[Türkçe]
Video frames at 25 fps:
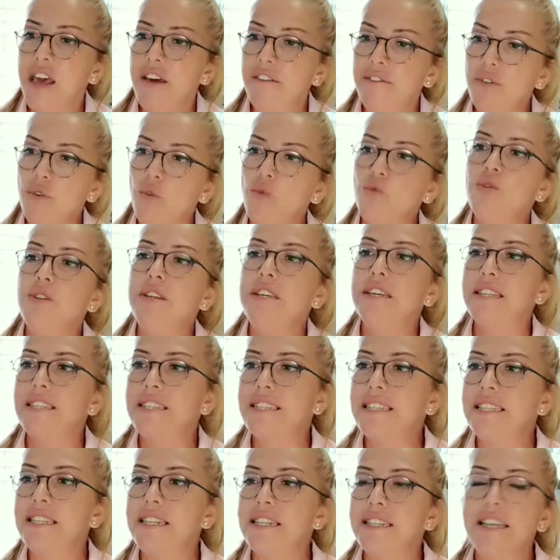Ve onun yanı
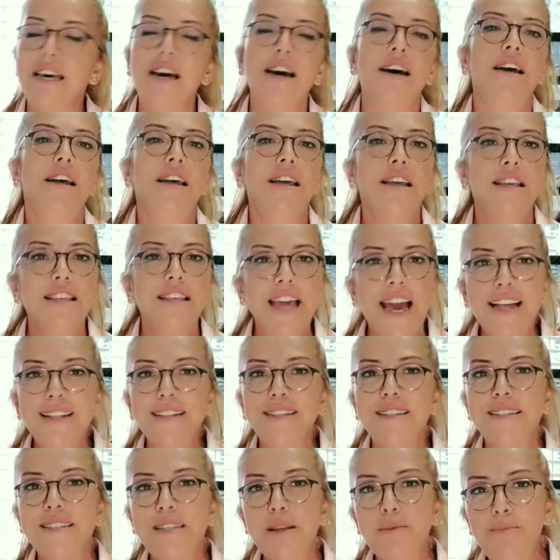sıra da
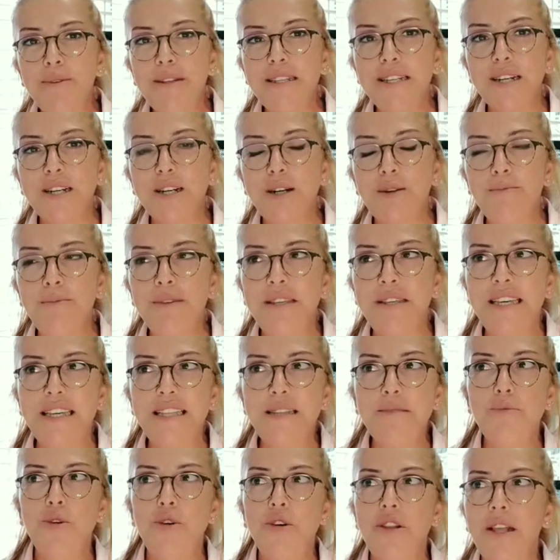kendinize bir takım
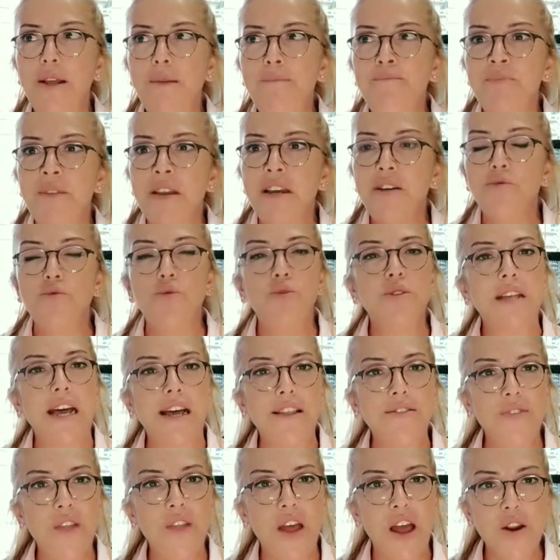yeni böyle
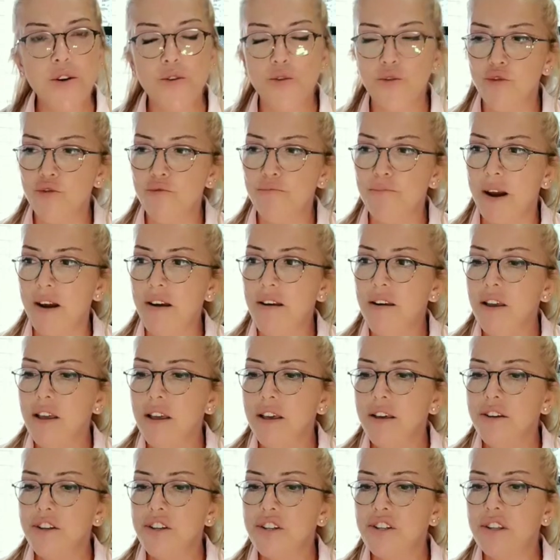düzenler kurma,
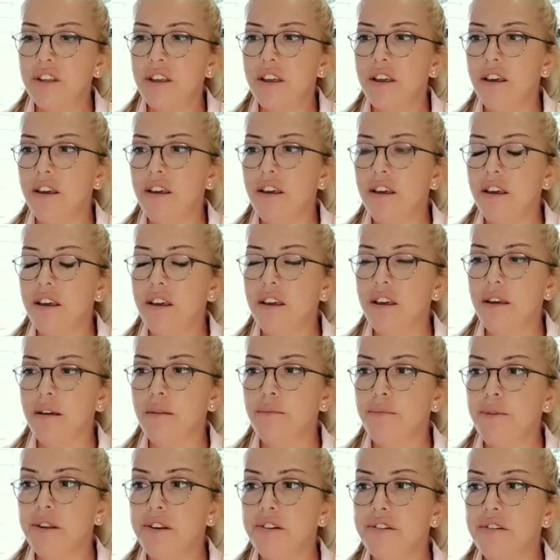işte
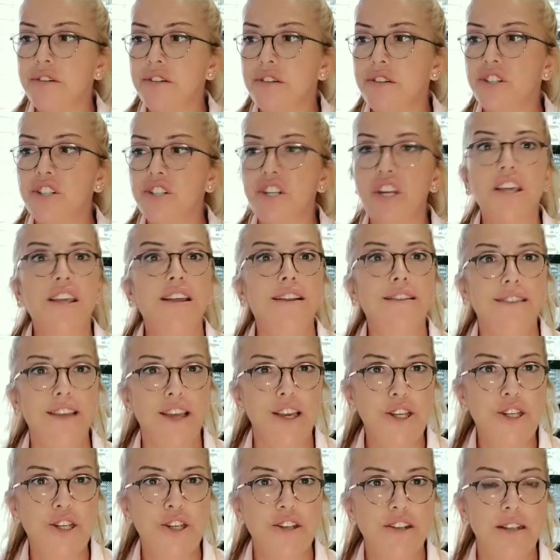e, bir şekil
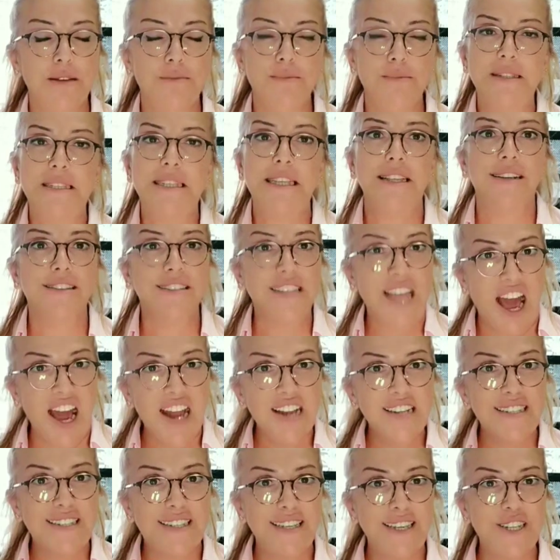değişikliği mesela
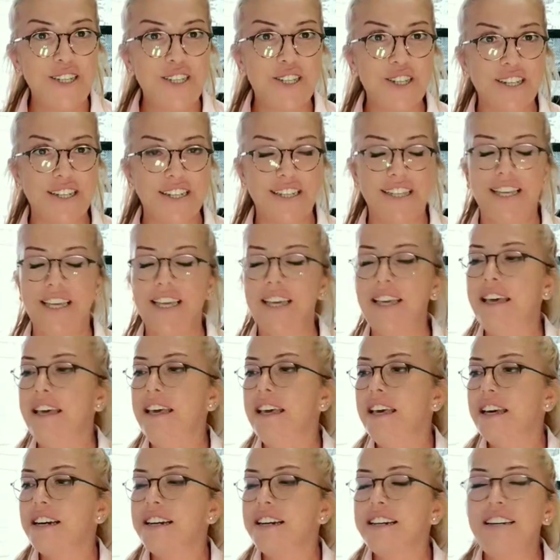tarz değişikliği,
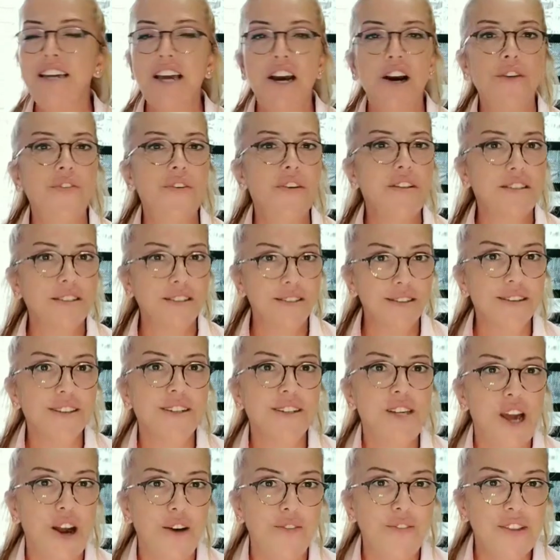kıyafet, kılık
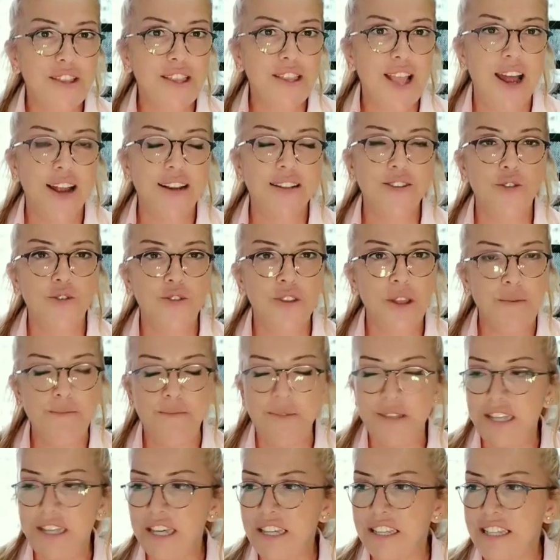kıyafetlerde
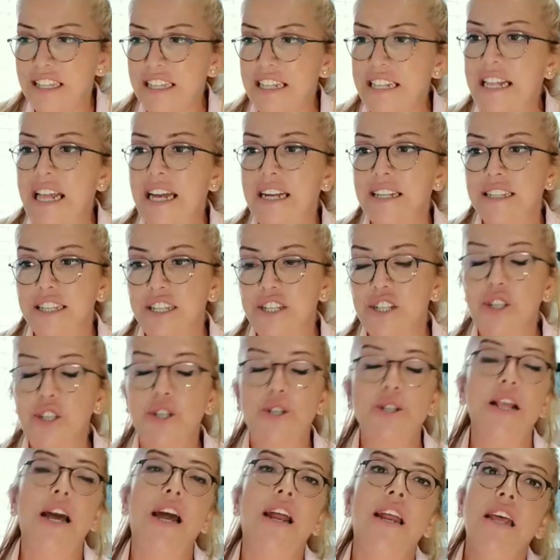önemli yenilikler,
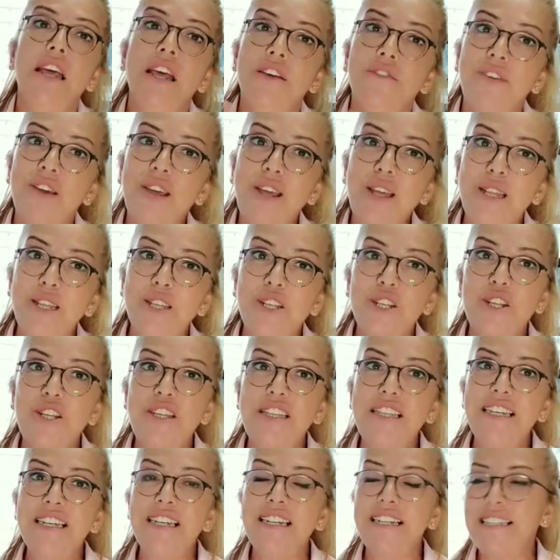değişikler ve
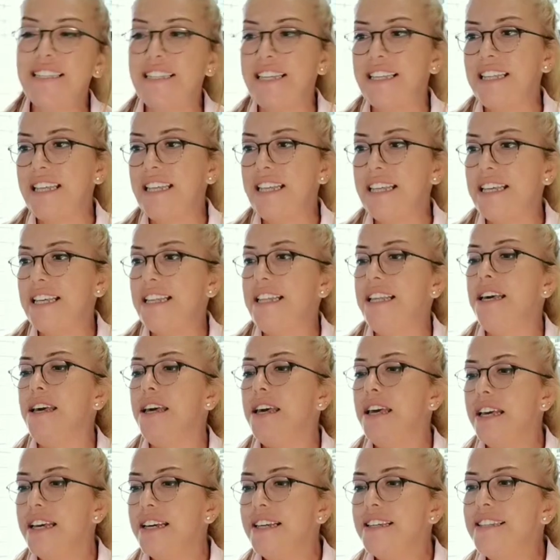ilişkilerinizle ilgili
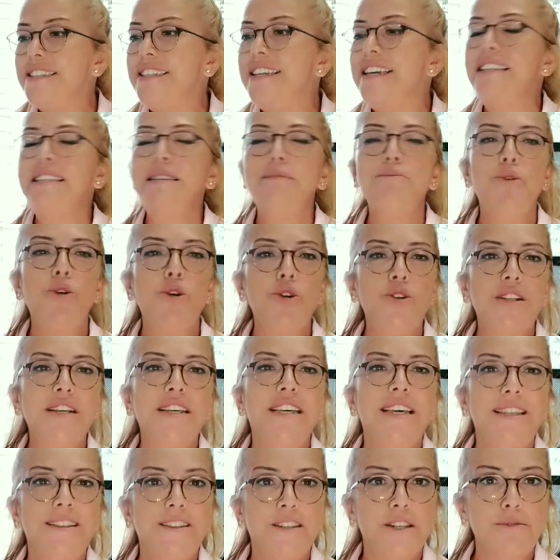yeni böyle
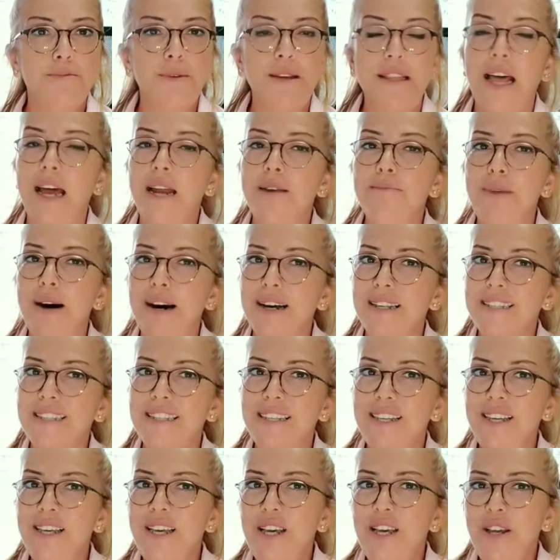gelişmeler,
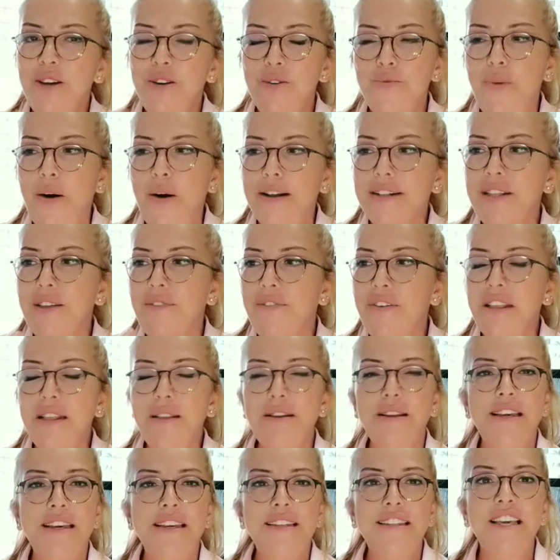bazı ufak tefek
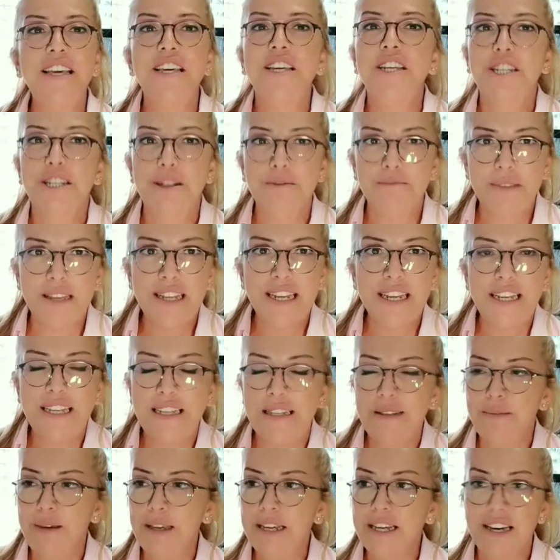e, değişimlere
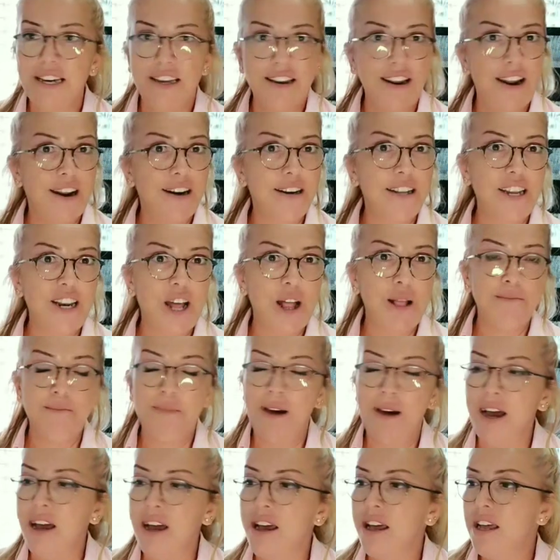gitme, kararlar
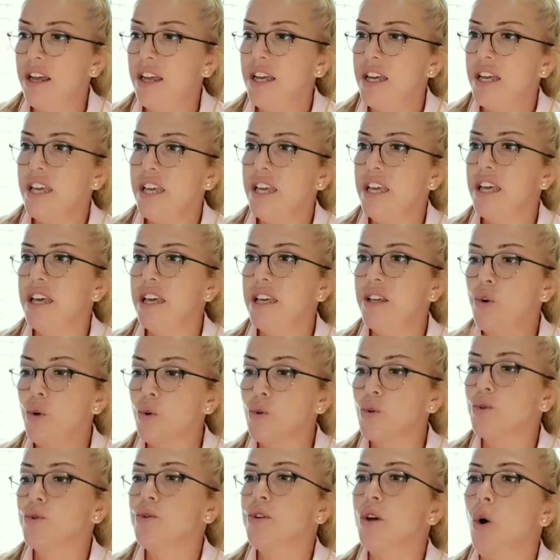alma e,
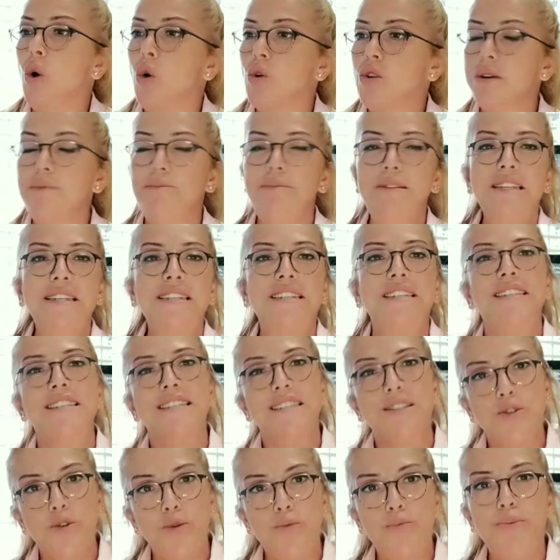yolunda
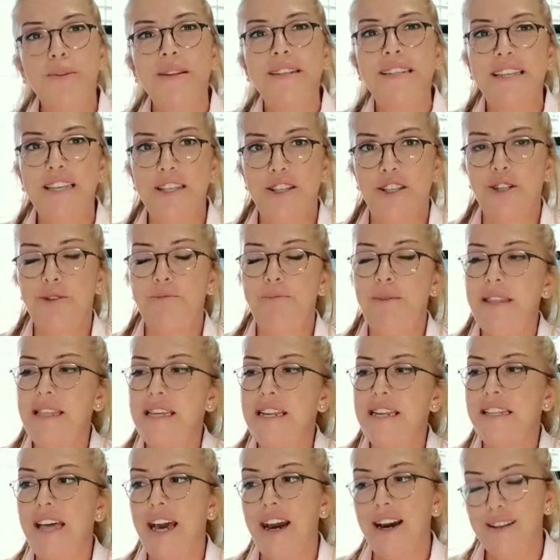olabilirsiniz. Sürpriz
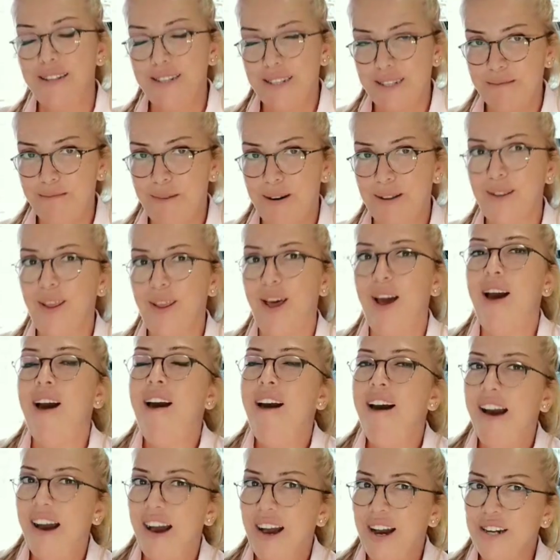gelişmelere de aynı zamanda
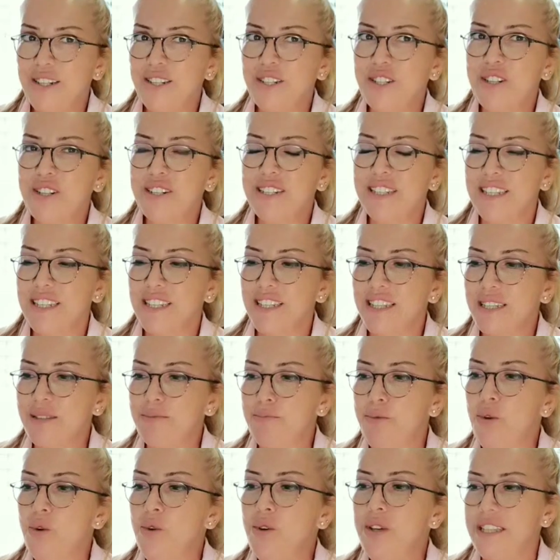açıksınız
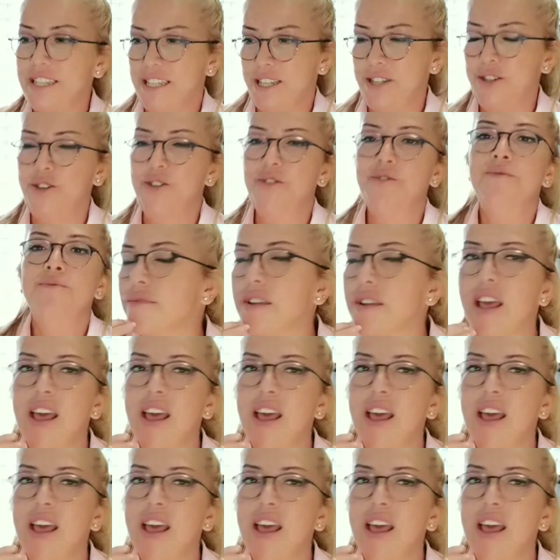bu iki gün.